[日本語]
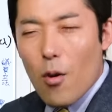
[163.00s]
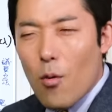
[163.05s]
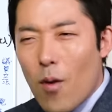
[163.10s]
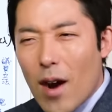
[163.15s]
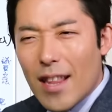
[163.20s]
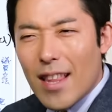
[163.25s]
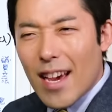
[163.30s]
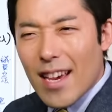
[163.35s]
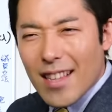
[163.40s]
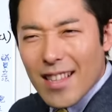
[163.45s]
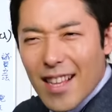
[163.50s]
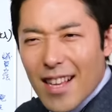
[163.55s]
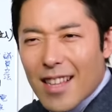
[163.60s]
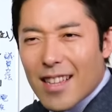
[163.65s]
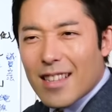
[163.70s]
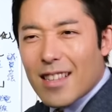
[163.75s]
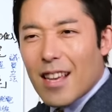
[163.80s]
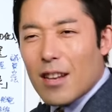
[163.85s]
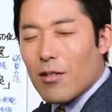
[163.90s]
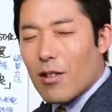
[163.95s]
話題になっ
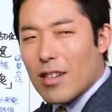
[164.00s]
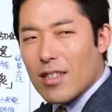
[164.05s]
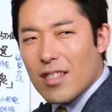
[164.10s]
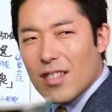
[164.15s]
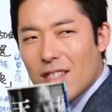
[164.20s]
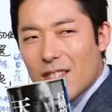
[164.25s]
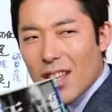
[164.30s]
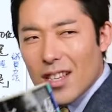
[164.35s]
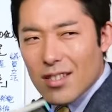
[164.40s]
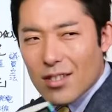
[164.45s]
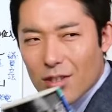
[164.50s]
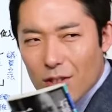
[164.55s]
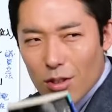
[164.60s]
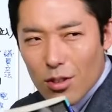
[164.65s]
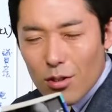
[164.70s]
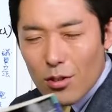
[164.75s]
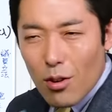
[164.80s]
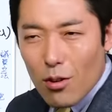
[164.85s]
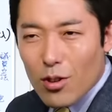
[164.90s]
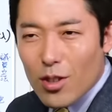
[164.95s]
たのが
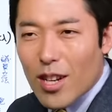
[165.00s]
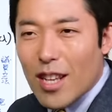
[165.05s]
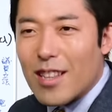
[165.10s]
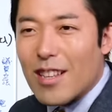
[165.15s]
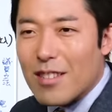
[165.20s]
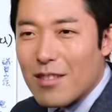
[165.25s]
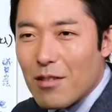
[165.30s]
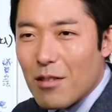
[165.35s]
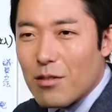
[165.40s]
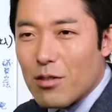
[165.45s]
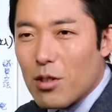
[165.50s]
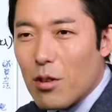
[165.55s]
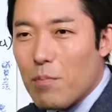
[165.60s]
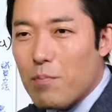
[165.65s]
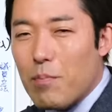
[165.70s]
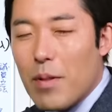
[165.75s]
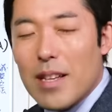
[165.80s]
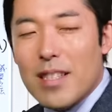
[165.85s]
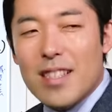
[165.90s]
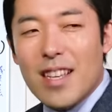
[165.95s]
2016年なんですよ
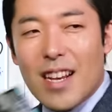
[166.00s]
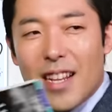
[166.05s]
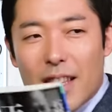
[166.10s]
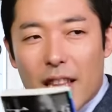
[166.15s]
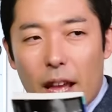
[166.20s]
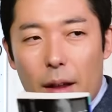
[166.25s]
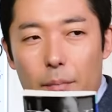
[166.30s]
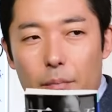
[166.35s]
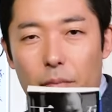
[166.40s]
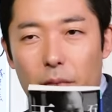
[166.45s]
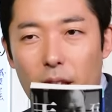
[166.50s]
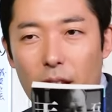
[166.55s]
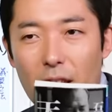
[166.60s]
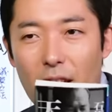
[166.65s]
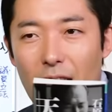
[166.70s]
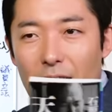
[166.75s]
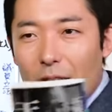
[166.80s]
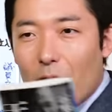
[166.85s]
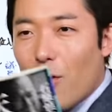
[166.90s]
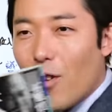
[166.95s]
出版されて
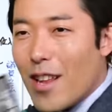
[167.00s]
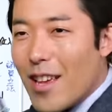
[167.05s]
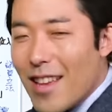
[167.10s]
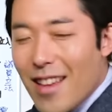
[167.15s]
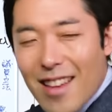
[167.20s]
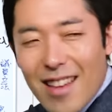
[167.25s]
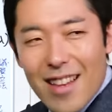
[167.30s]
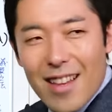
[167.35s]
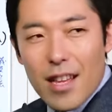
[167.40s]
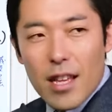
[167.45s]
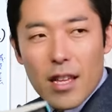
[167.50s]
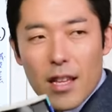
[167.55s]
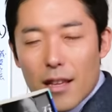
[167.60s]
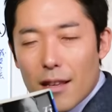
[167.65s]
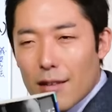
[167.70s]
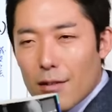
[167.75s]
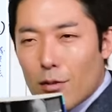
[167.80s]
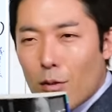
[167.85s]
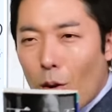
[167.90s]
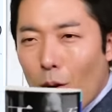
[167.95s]
これ
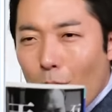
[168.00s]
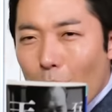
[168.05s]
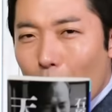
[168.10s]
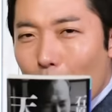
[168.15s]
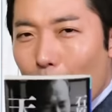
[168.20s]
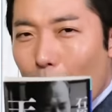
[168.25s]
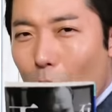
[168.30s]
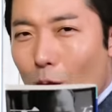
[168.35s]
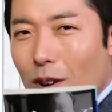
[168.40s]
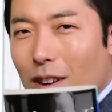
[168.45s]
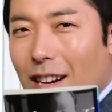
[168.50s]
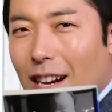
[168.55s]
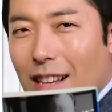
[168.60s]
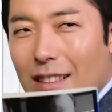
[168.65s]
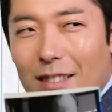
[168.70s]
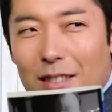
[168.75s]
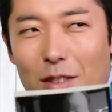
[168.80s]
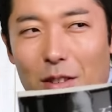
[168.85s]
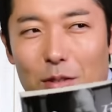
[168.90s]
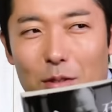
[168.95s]
どういう本
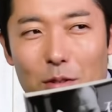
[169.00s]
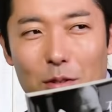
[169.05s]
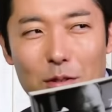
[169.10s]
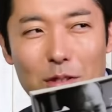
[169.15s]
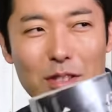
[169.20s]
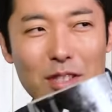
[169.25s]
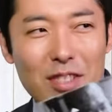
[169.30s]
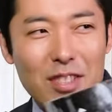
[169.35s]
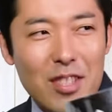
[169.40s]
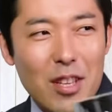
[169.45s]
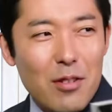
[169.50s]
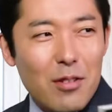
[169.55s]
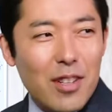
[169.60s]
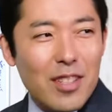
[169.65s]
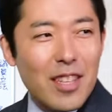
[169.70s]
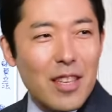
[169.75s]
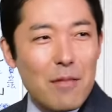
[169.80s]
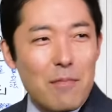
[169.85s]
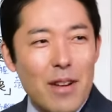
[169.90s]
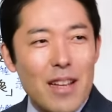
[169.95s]
かっていうのを知ってる
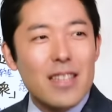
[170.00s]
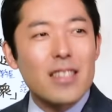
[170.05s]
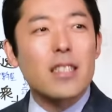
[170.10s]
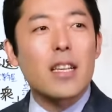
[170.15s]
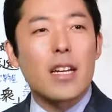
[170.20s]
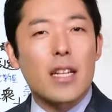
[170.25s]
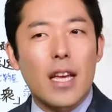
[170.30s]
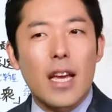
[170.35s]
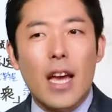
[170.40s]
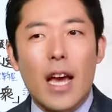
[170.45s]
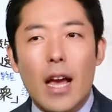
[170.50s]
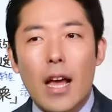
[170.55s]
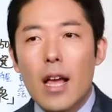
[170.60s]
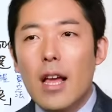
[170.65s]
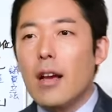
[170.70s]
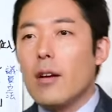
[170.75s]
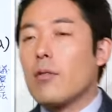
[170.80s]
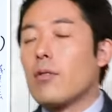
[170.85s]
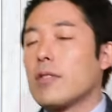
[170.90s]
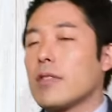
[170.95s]
方いますかね
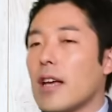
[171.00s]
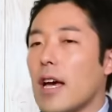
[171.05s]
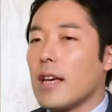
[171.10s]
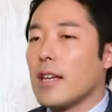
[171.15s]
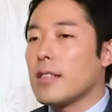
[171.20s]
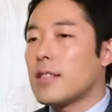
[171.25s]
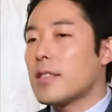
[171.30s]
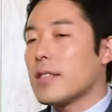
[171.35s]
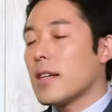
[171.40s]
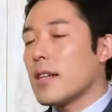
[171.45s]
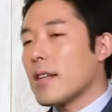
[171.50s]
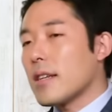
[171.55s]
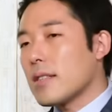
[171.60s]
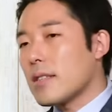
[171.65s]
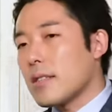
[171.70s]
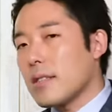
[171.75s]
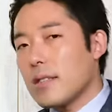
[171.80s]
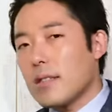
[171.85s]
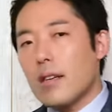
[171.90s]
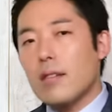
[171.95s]
これね石原
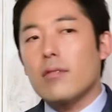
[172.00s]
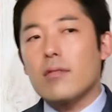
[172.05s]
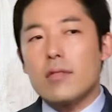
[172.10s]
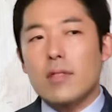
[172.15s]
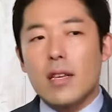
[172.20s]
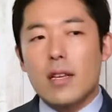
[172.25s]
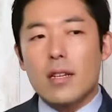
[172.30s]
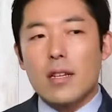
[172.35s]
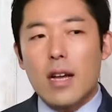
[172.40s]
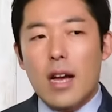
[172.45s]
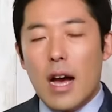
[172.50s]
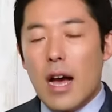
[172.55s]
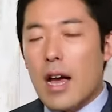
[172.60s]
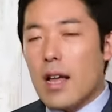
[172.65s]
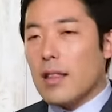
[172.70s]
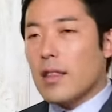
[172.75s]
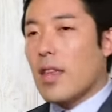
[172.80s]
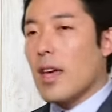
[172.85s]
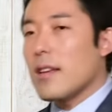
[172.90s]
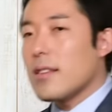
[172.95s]
慎太郎さんが「
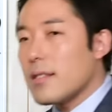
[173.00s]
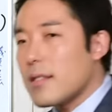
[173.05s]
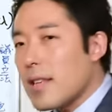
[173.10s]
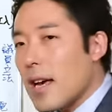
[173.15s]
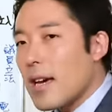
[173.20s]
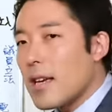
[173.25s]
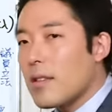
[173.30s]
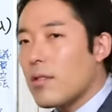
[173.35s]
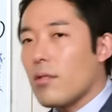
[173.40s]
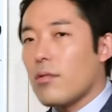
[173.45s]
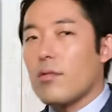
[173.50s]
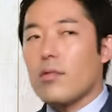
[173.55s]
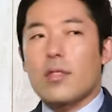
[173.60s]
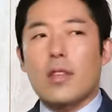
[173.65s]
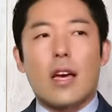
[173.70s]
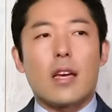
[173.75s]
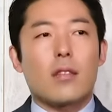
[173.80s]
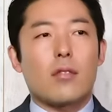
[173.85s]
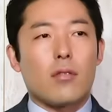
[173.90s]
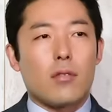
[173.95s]
天才」という
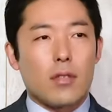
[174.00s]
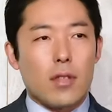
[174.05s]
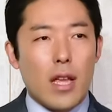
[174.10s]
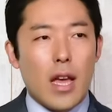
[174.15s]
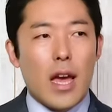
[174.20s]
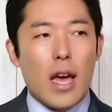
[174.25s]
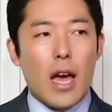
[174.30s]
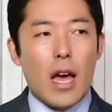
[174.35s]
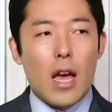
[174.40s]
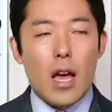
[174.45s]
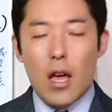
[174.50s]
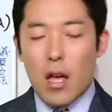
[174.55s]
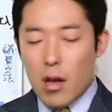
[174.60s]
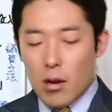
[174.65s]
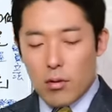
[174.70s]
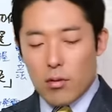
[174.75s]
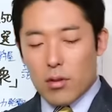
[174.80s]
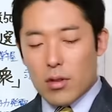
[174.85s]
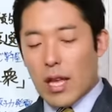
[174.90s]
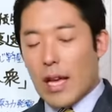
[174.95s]
タイトルで
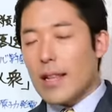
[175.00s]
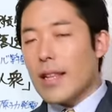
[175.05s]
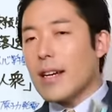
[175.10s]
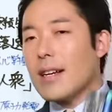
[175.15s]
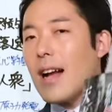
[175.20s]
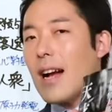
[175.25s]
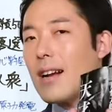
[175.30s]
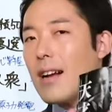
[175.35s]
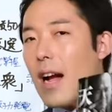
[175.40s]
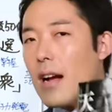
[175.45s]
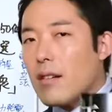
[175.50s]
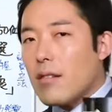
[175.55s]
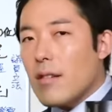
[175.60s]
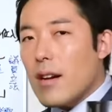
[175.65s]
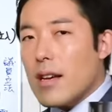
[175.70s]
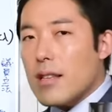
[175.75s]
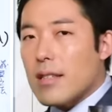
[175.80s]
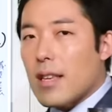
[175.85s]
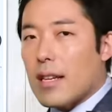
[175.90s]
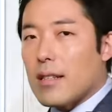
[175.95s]
この田中角
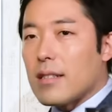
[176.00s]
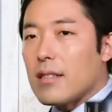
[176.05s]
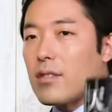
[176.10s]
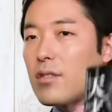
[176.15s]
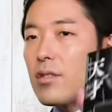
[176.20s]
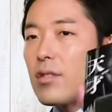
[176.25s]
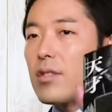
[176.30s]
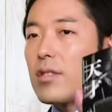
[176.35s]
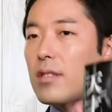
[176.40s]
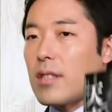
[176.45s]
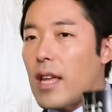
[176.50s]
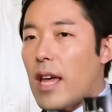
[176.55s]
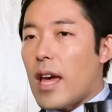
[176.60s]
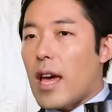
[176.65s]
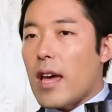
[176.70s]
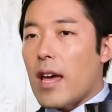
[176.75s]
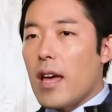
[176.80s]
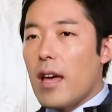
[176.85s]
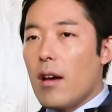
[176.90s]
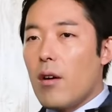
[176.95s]
栄さんについ
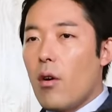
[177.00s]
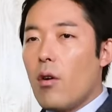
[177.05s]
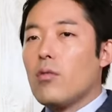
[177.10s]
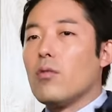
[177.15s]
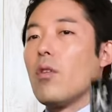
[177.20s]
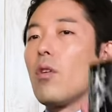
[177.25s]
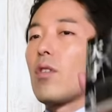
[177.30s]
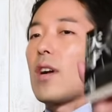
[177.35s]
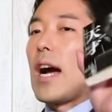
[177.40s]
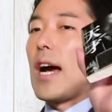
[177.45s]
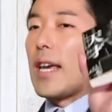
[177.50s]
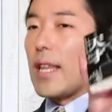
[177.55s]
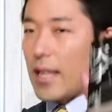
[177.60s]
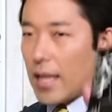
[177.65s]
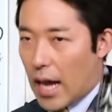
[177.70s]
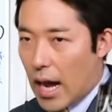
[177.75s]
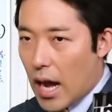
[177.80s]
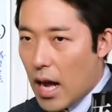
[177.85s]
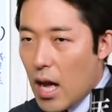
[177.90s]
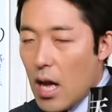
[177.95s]
て本を書い
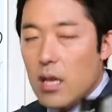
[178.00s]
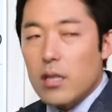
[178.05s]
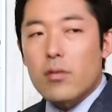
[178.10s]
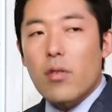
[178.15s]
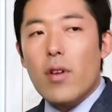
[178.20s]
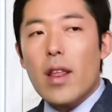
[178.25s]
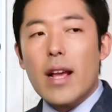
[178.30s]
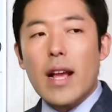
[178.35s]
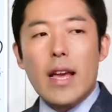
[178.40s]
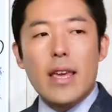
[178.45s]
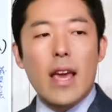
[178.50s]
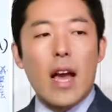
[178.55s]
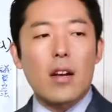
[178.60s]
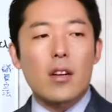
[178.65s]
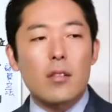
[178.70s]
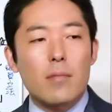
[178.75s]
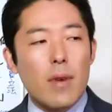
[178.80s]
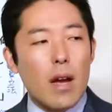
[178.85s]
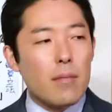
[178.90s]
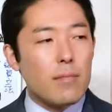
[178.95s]
たそれが
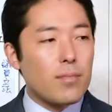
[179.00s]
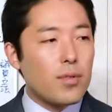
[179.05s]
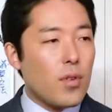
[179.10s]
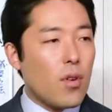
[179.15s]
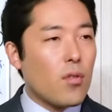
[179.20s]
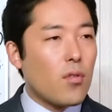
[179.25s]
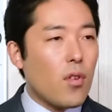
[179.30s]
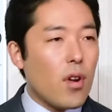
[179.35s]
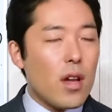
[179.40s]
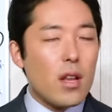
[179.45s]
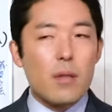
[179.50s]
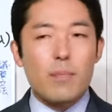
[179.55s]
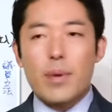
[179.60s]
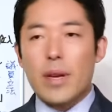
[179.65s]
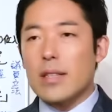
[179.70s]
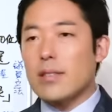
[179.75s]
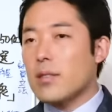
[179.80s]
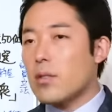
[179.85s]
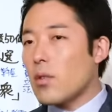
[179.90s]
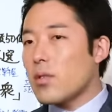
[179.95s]
100万部を超える
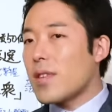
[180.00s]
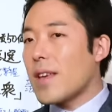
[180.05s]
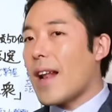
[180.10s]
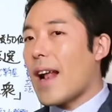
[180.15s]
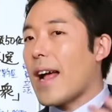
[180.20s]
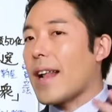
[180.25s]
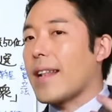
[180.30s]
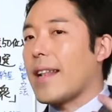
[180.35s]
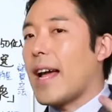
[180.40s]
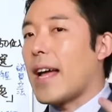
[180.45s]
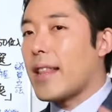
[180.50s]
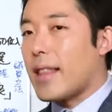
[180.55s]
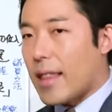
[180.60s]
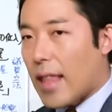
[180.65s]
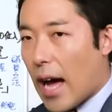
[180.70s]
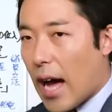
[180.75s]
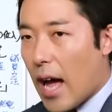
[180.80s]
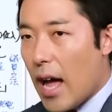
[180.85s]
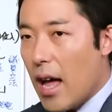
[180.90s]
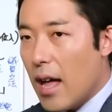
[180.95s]
ベストセラーになったっ